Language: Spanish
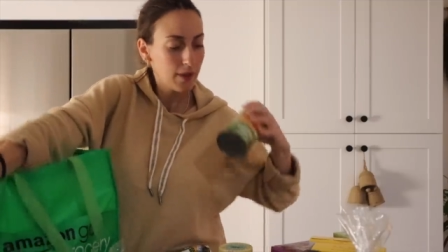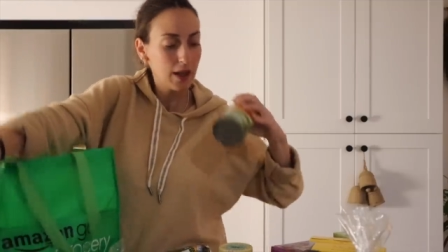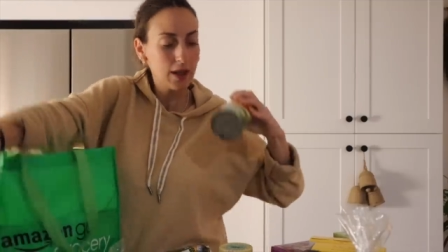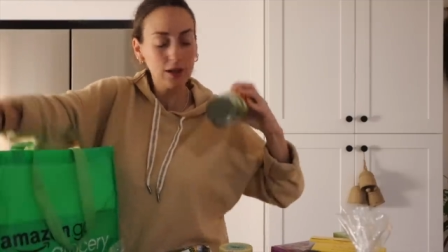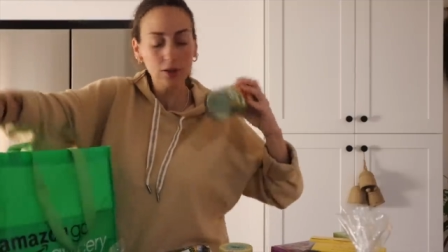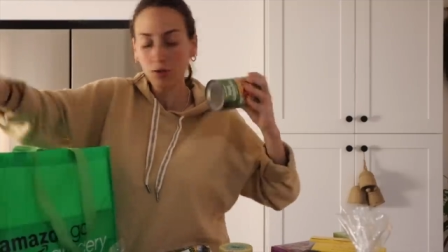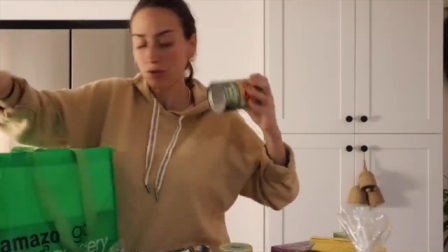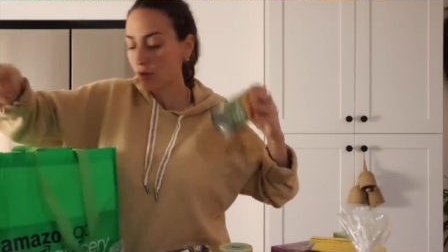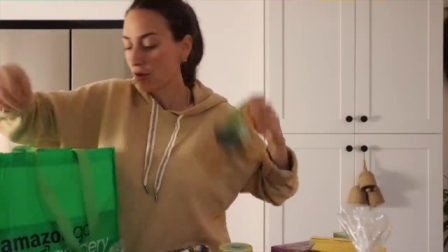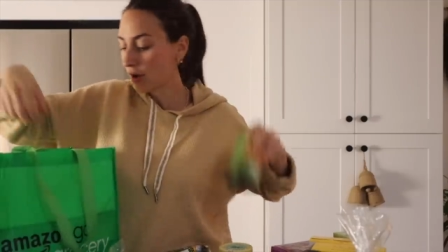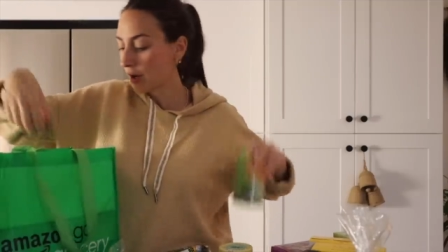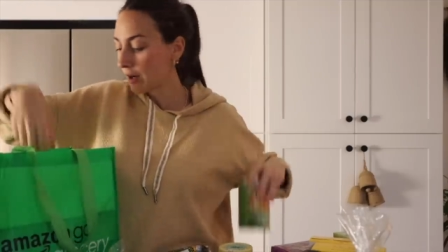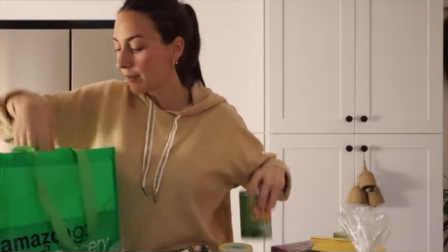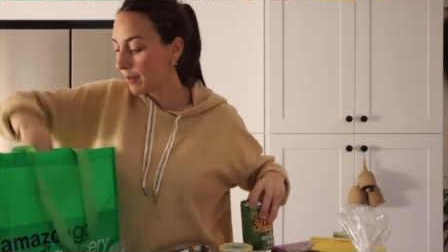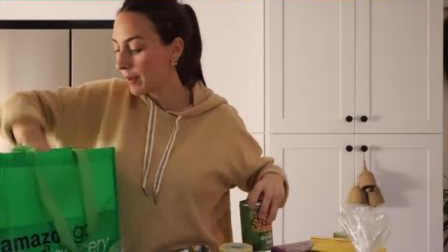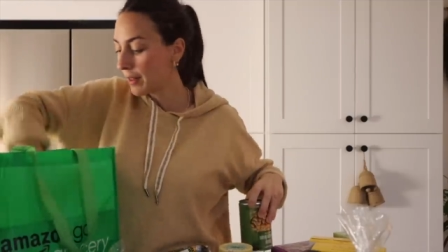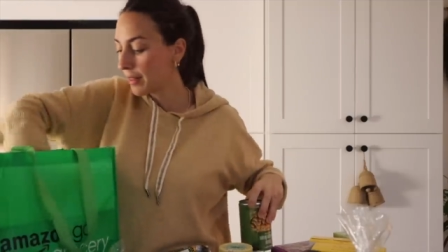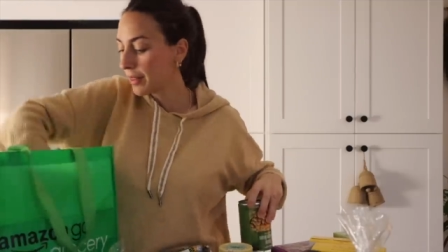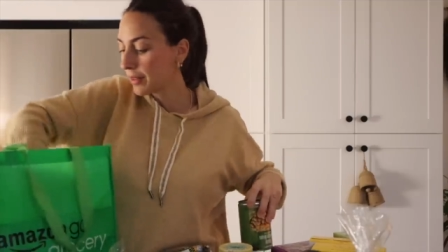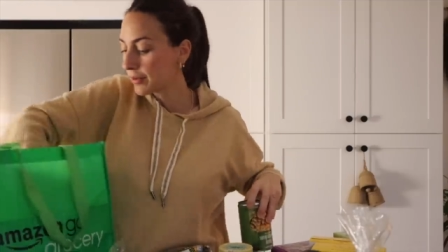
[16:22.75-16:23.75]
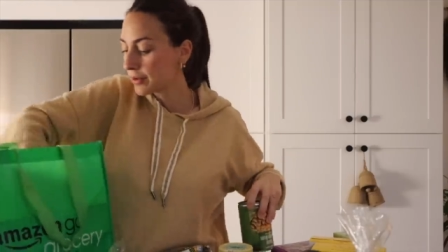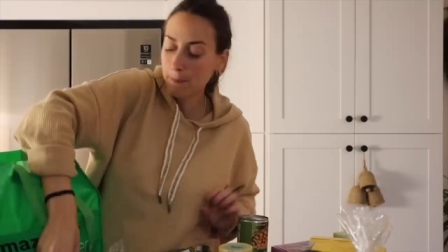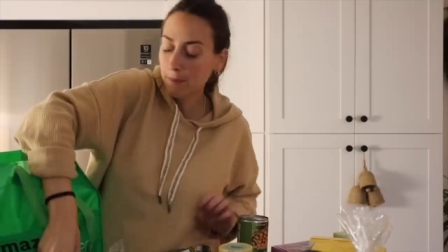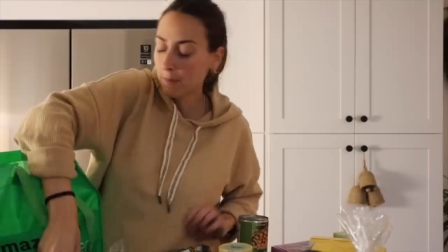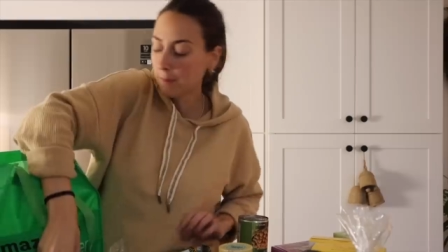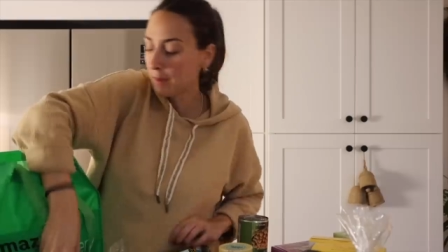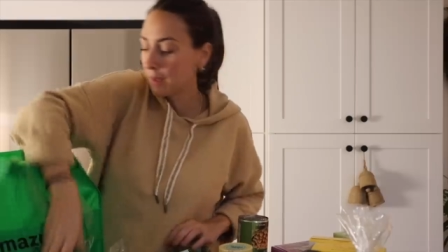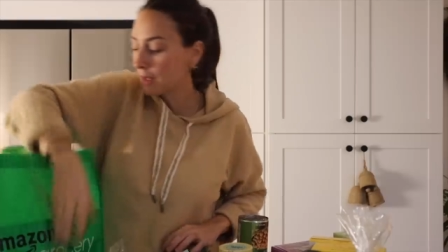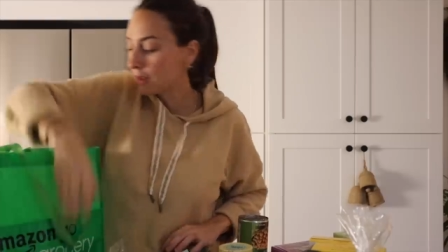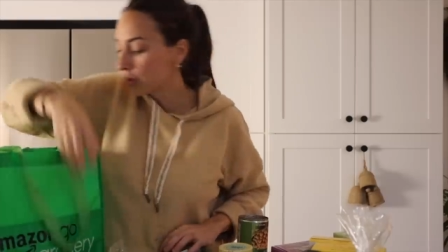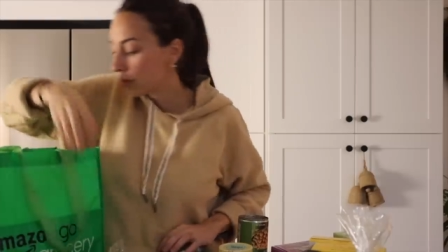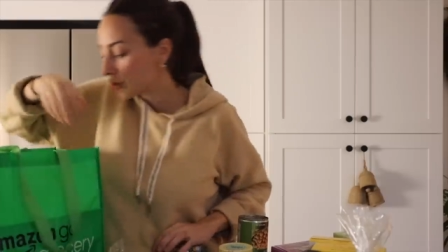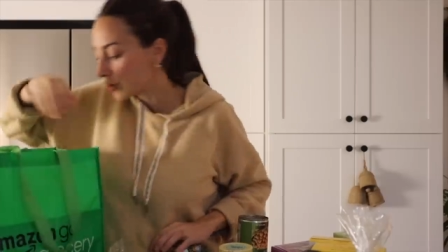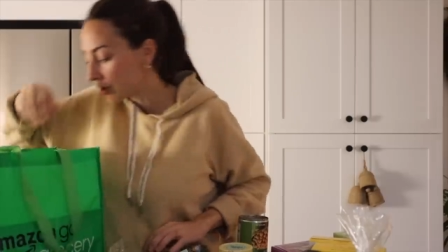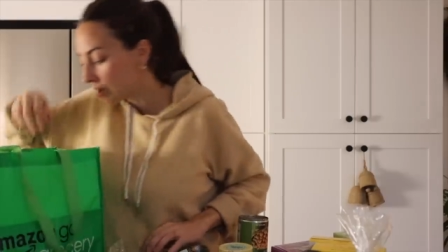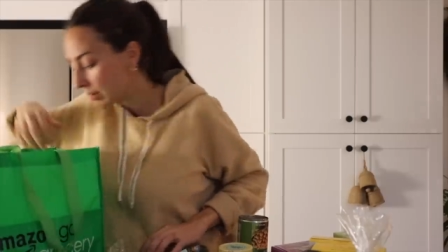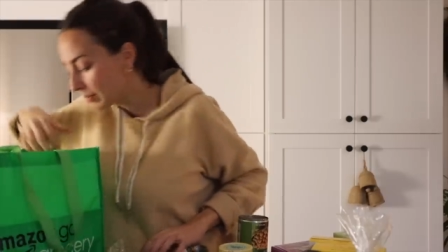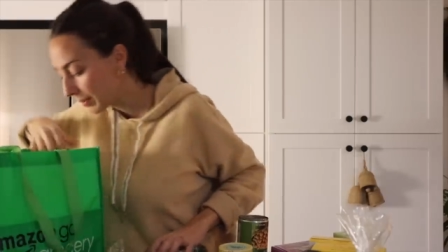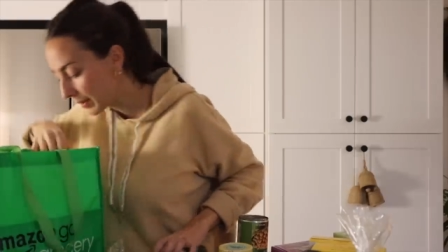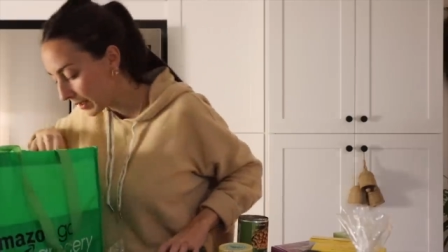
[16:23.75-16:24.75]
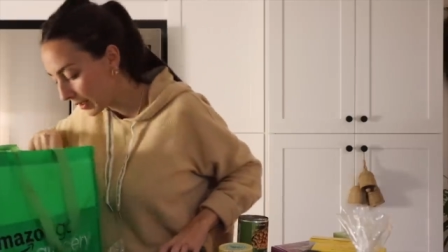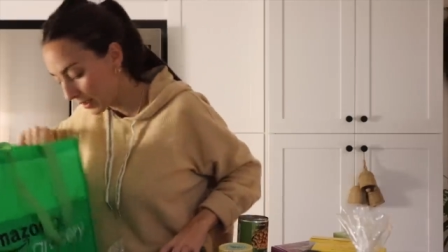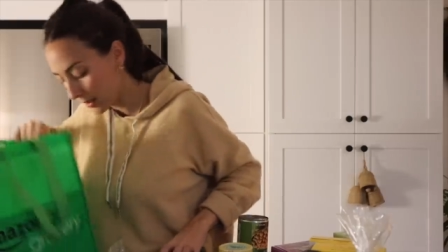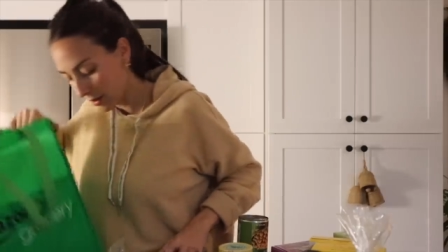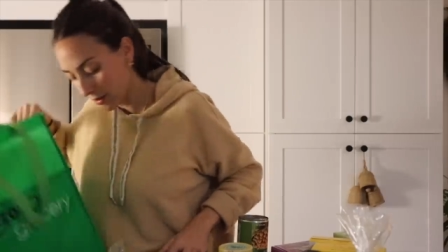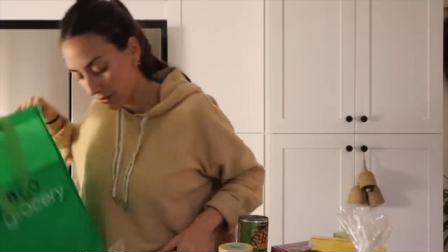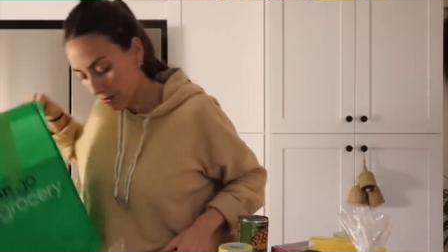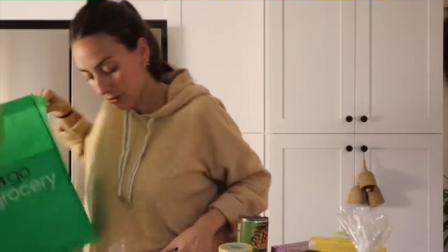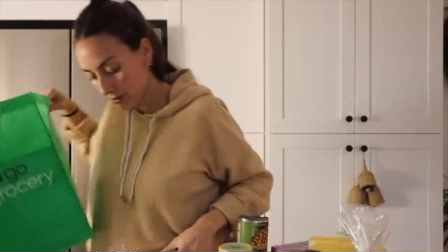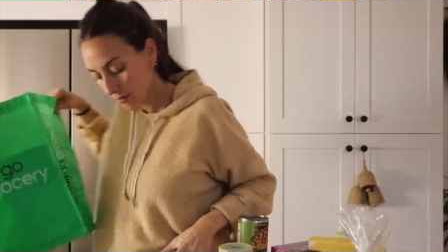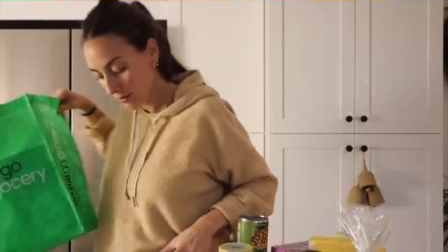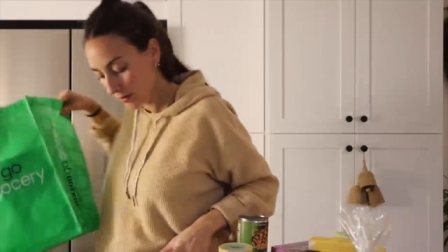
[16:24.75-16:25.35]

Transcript: Esto es un garbanzo, pimientos del piquillo, ¿no?